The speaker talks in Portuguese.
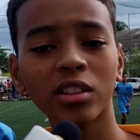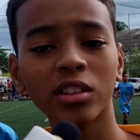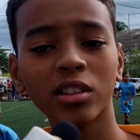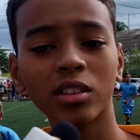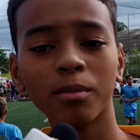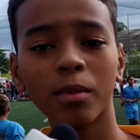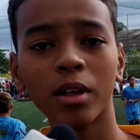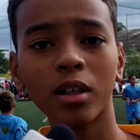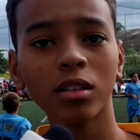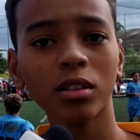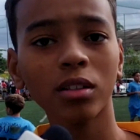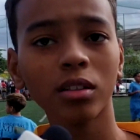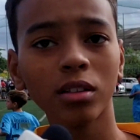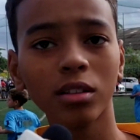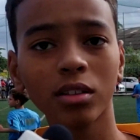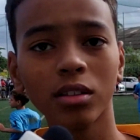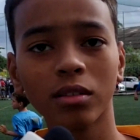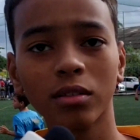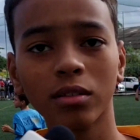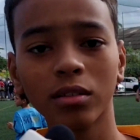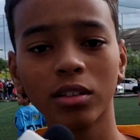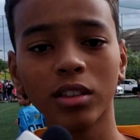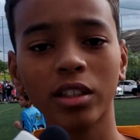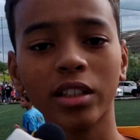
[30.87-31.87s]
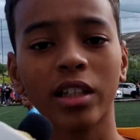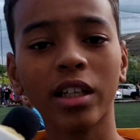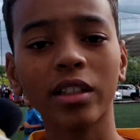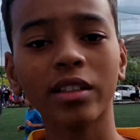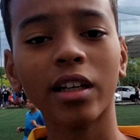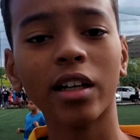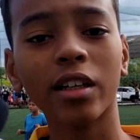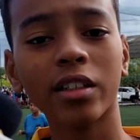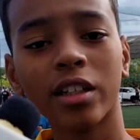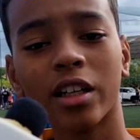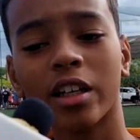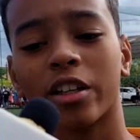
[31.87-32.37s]
cima. porque quem
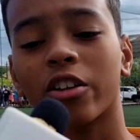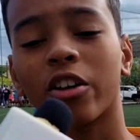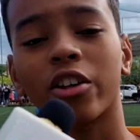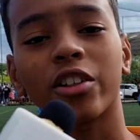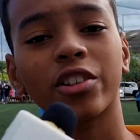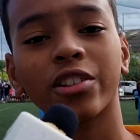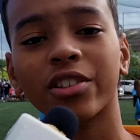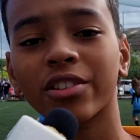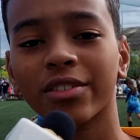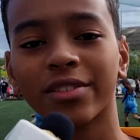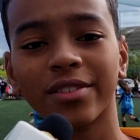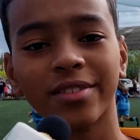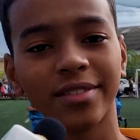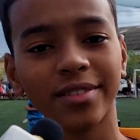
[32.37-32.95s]
tá aqui é nós.